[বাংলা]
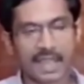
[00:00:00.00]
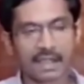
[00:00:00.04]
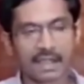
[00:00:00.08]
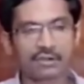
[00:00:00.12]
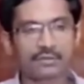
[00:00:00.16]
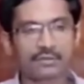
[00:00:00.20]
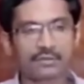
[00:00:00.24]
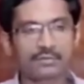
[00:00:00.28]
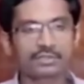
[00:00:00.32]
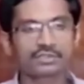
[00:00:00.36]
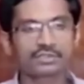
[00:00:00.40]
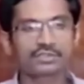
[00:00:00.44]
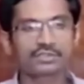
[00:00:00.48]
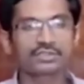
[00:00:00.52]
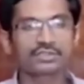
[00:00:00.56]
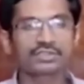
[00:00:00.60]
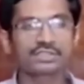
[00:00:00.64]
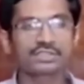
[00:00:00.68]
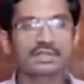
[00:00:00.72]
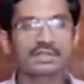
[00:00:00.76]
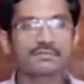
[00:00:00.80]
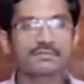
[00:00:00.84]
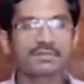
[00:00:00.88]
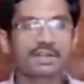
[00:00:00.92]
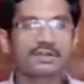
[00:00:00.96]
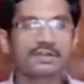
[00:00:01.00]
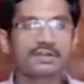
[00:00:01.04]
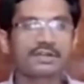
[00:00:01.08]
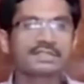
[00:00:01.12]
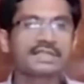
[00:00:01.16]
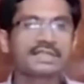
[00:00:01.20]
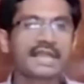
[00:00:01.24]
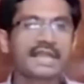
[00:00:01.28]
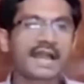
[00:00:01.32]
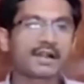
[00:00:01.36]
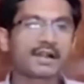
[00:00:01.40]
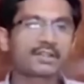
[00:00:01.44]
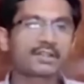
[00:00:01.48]
এখনও পর্যন্ত যেটা বলা
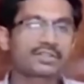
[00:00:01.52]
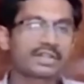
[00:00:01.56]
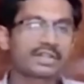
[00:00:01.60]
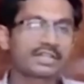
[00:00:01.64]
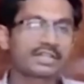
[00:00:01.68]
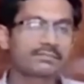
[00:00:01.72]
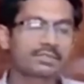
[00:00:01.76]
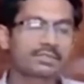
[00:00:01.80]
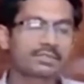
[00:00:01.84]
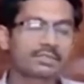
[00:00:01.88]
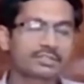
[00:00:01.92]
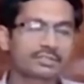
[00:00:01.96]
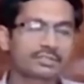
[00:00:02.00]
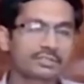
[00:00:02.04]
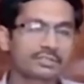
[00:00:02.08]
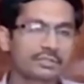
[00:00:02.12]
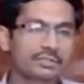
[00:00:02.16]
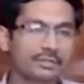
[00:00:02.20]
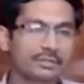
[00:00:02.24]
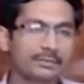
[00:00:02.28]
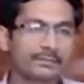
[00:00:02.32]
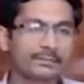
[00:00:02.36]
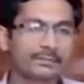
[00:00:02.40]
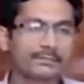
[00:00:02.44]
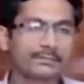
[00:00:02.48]
হয়েছে এগারো তারিখ পর্যন্ত